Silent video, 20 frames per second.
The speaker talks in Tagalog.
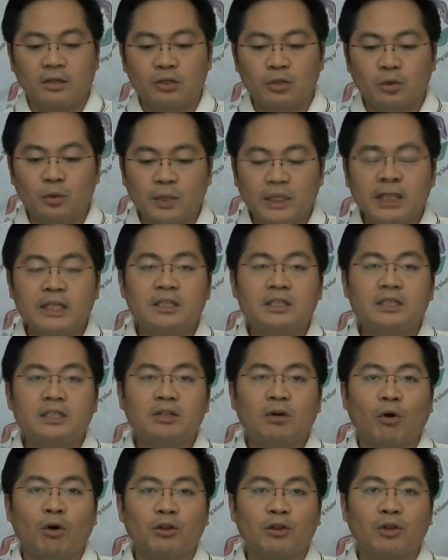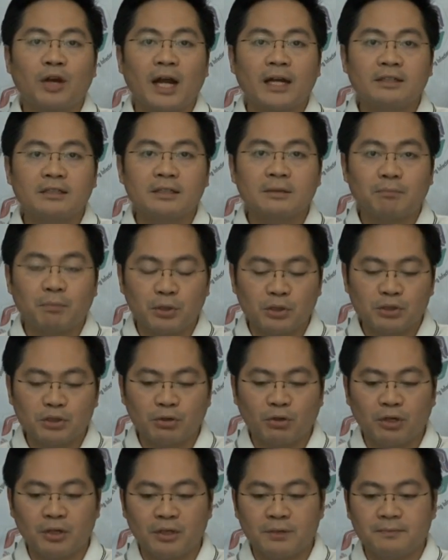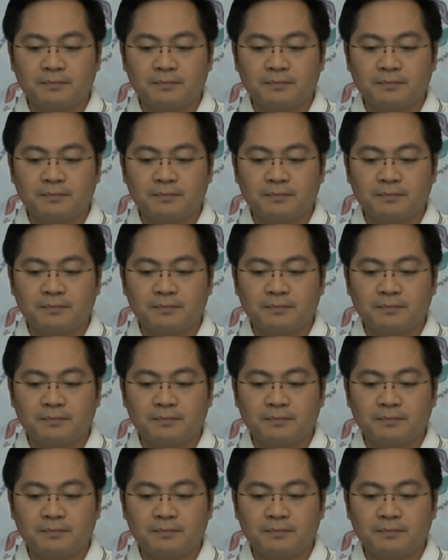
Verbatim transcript: to each authorized person